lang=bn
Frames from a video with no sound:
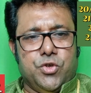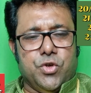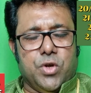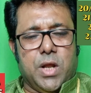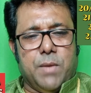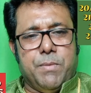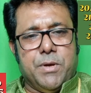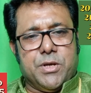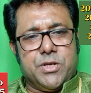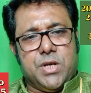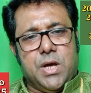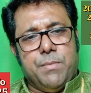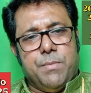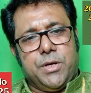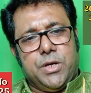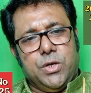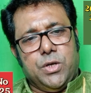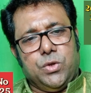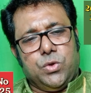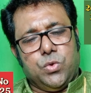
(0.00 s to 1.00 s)
বুকিং
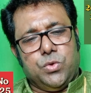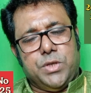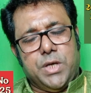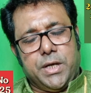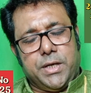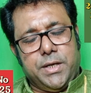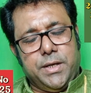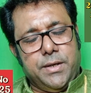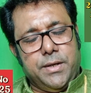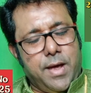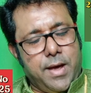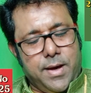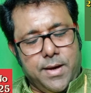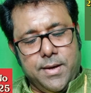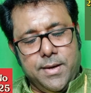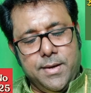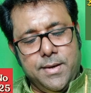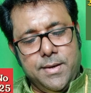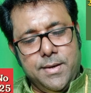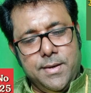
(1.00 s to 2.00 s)
সংখ্যা খুবই সীমিত
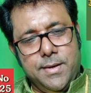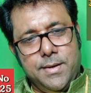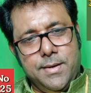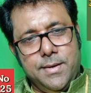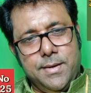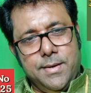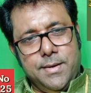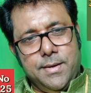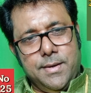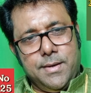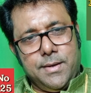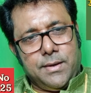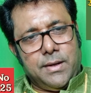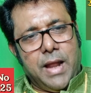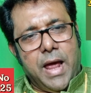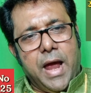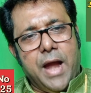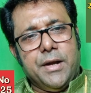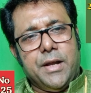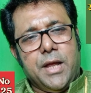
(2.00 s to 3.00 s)
কুড়ি জনের বেশি আমি
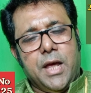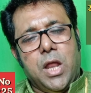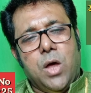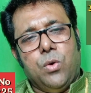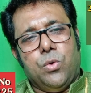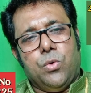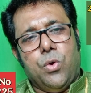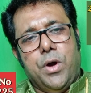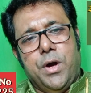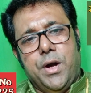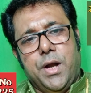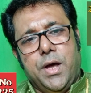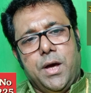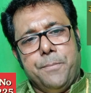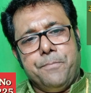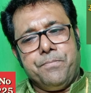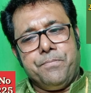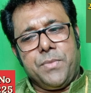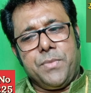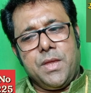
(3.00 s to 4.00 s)
কিন্তু দেখি না
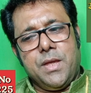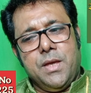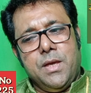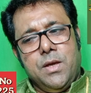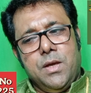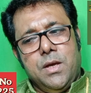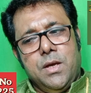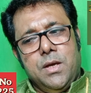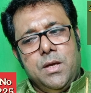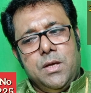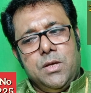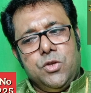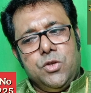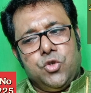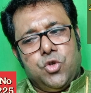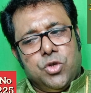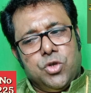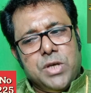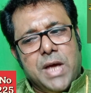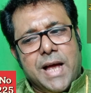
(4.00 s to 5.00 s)

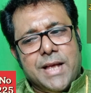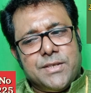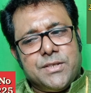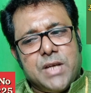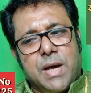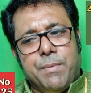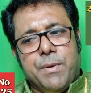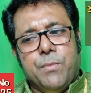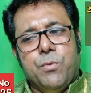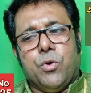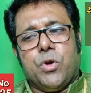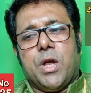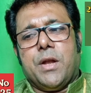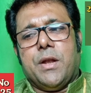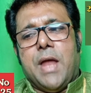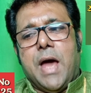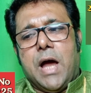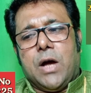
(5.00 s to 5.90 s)
ক্লায়েন্ট অ্যালাউ করে না